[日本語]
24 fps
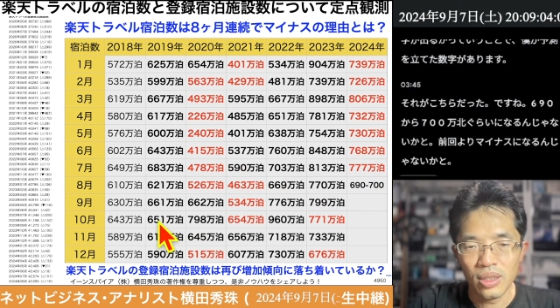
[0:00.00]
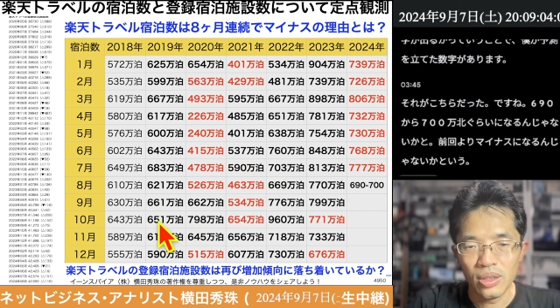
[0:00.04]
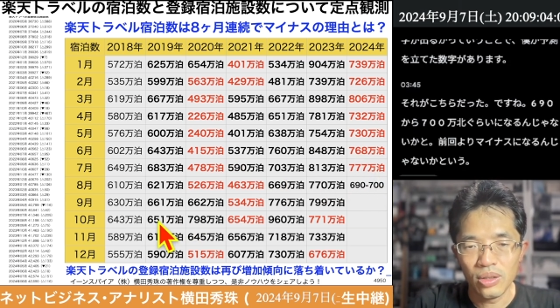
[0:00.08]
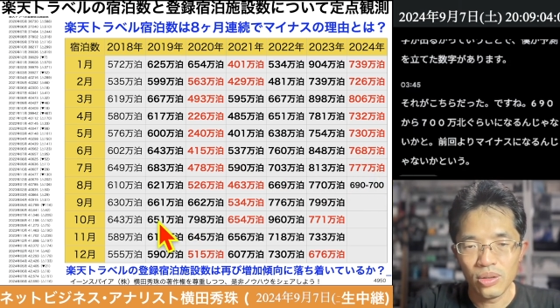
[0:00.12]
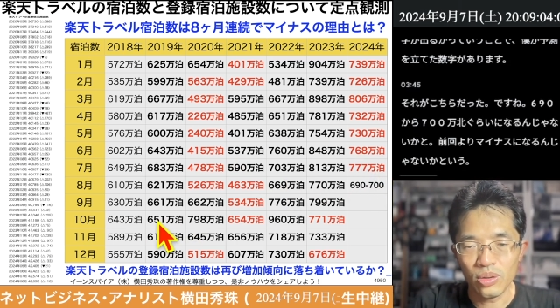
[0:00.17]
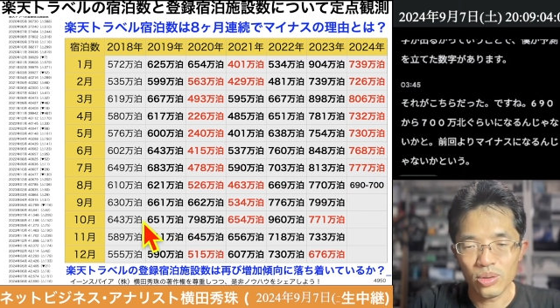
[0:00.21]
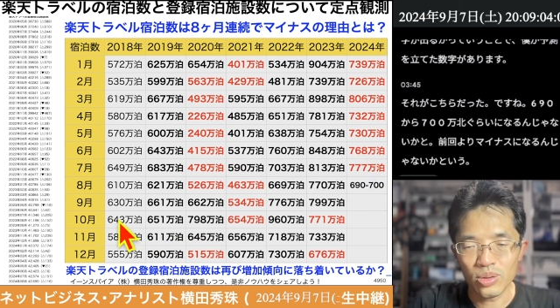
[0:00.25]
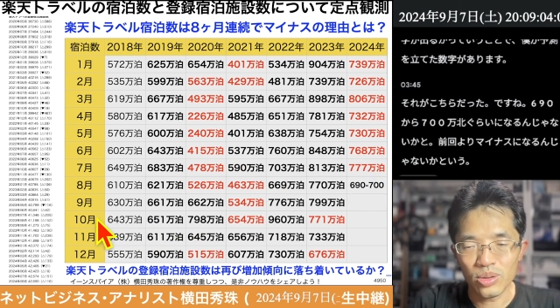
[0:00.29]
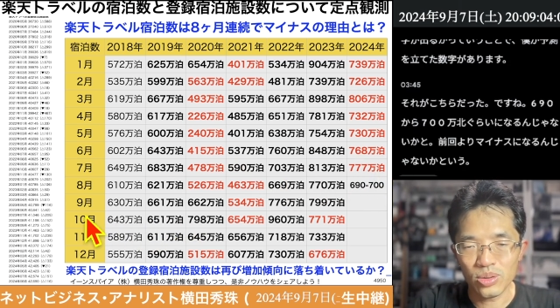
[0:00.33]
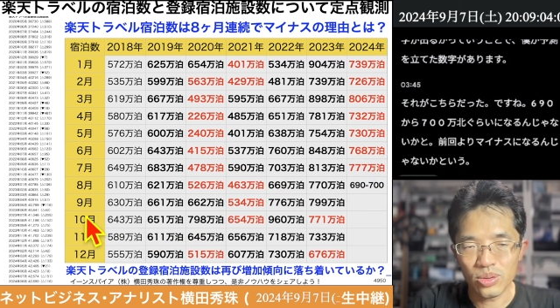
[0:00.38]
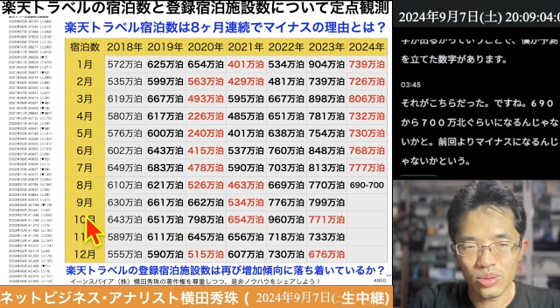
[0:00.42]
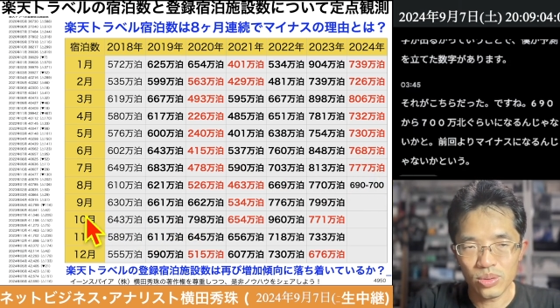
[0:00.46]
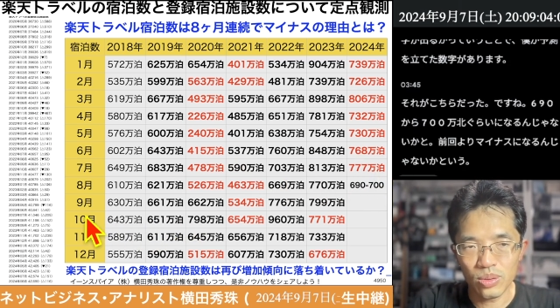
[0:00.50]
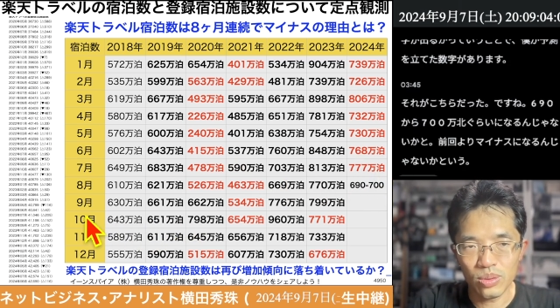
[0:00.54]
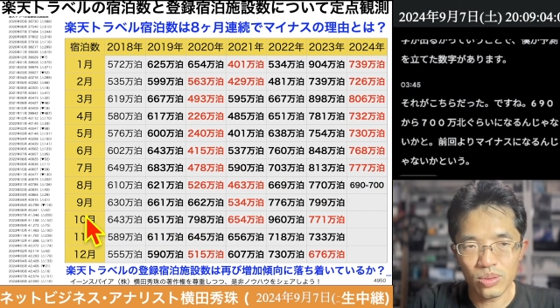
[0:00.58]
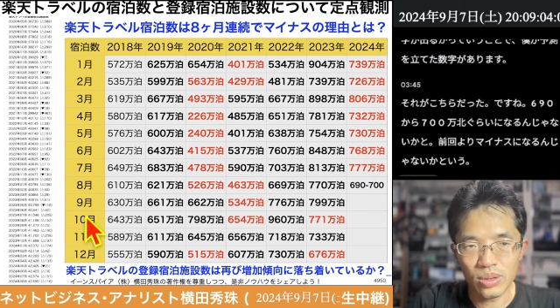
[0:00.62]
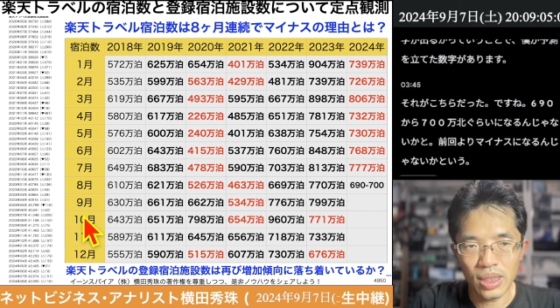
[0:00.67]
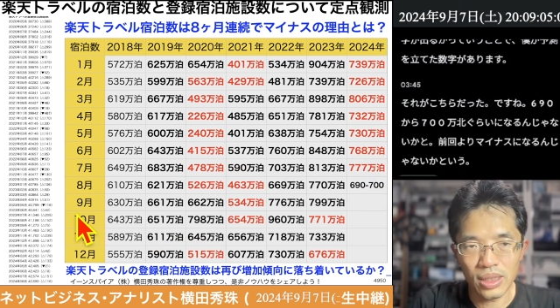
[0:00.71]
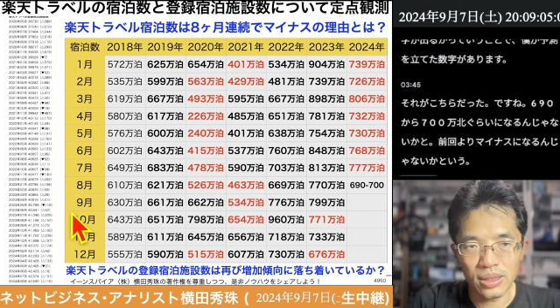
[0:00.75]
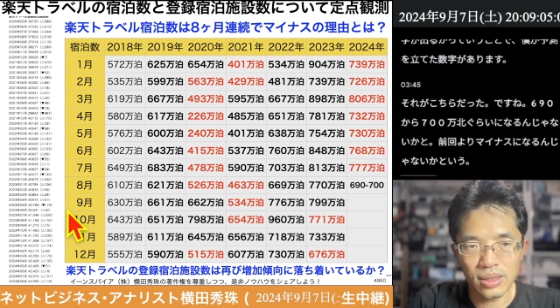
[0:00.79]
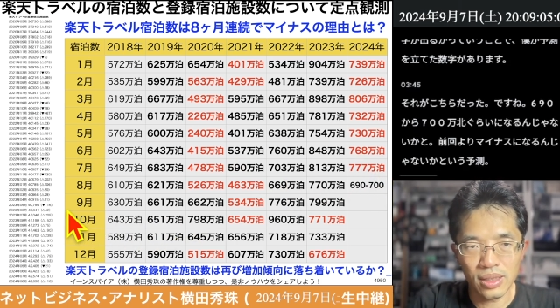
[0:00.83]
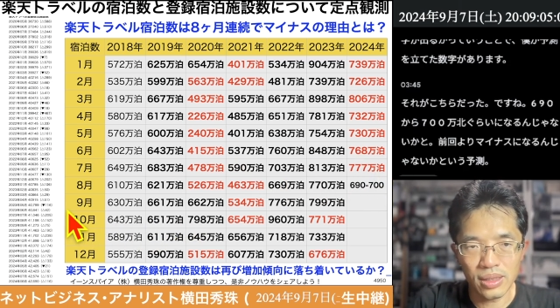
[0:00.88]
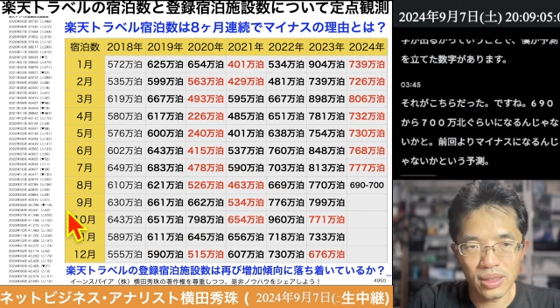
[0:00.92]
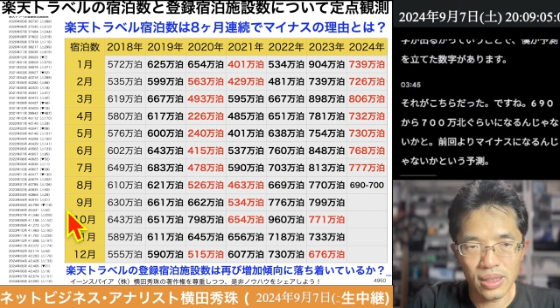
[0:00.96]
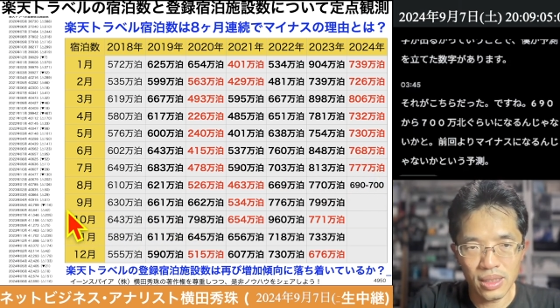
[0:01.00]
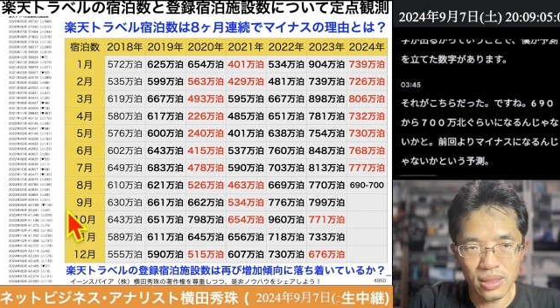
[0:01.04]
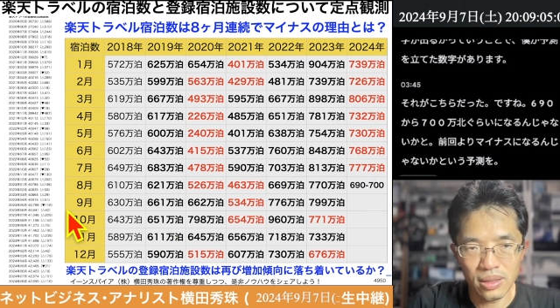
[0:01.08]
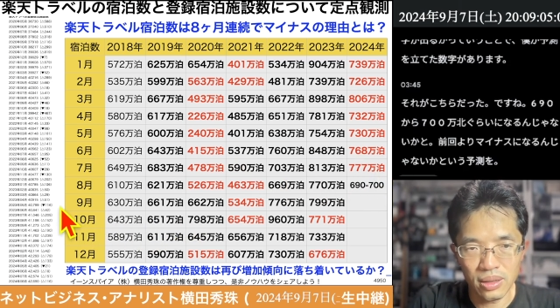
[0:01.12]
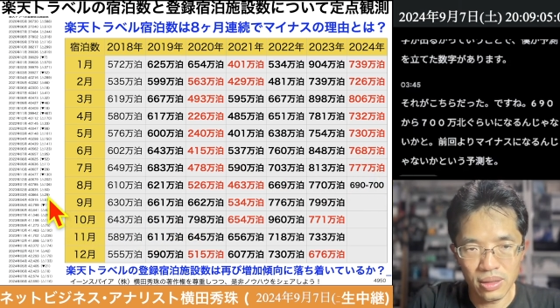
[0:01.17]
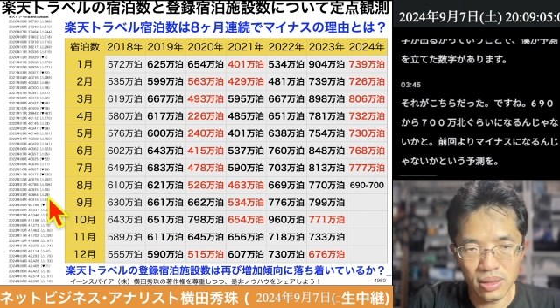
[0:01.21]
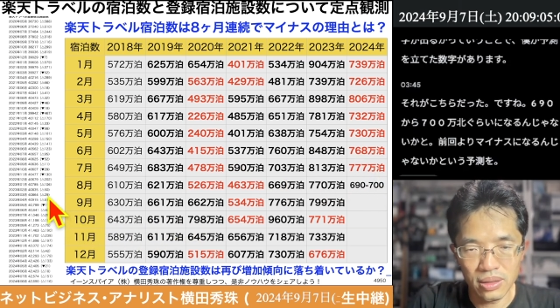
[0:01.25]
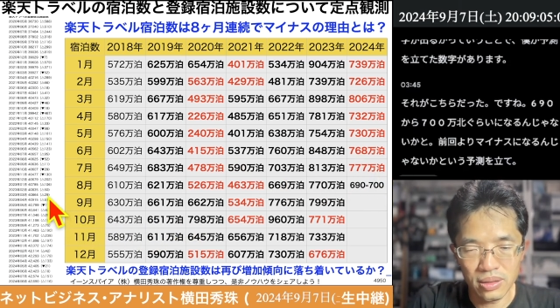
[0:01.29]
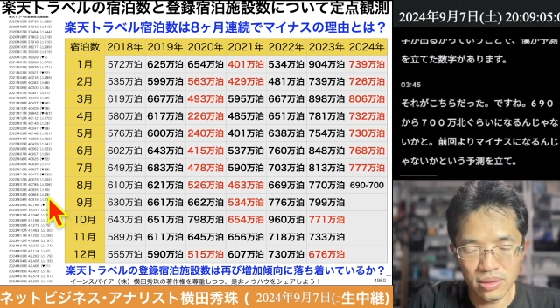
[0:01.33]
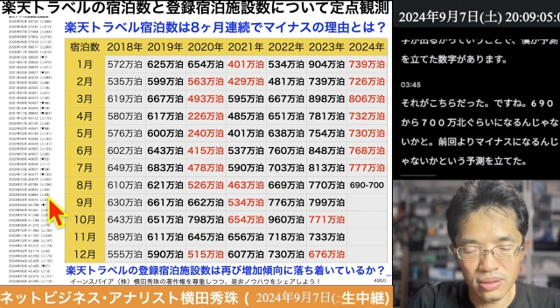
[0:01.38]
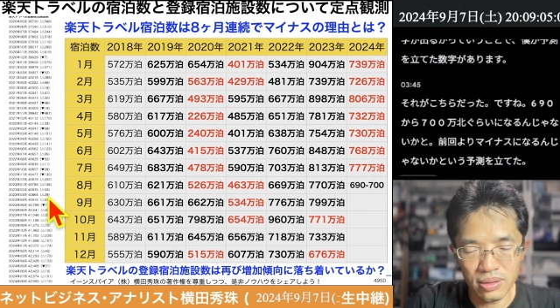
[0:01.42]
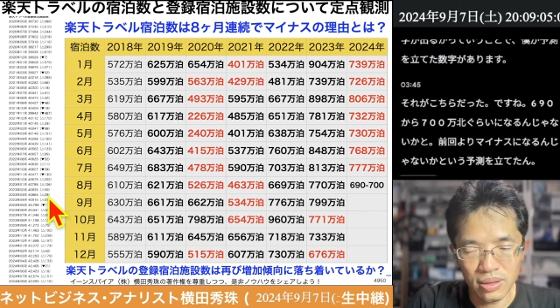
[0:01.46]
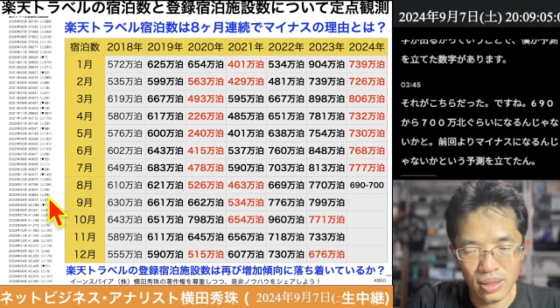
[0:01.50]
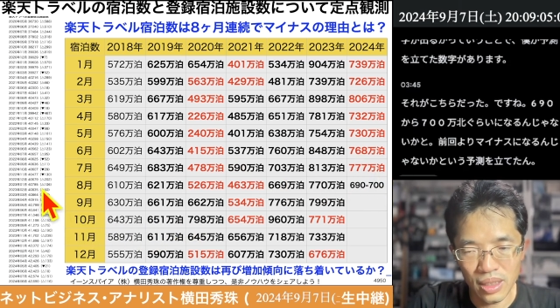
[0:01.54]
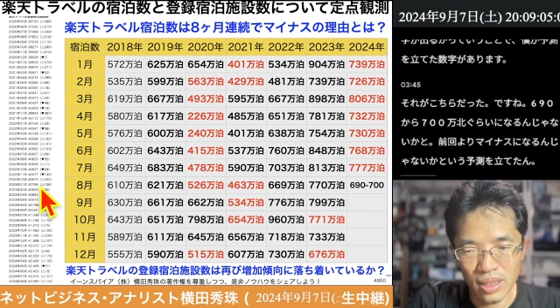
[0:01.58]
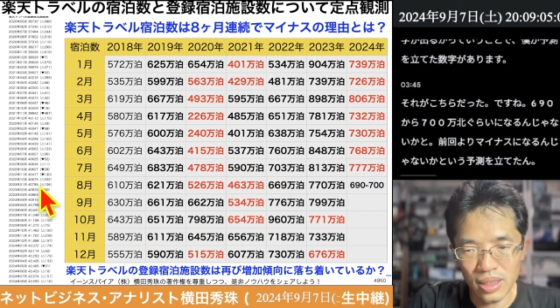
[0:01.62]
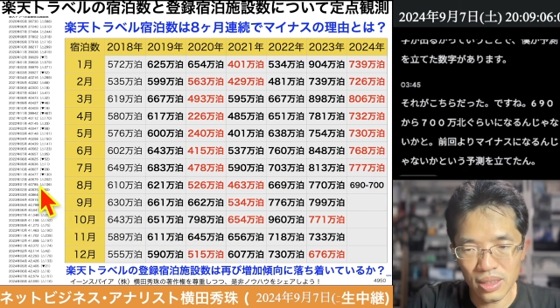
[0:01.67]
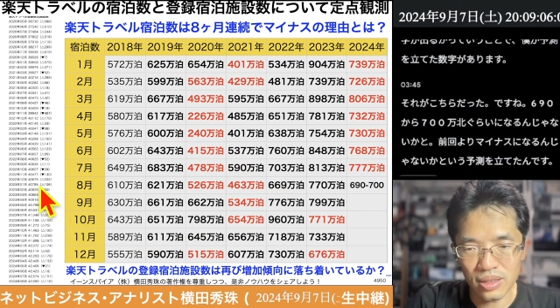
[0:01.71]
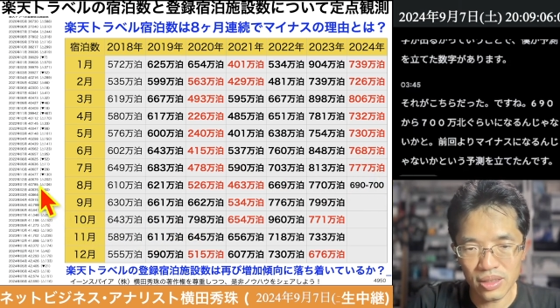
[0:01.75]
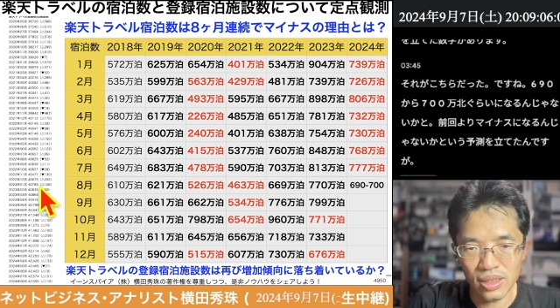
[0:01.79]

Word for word: 予測を立てたんですが、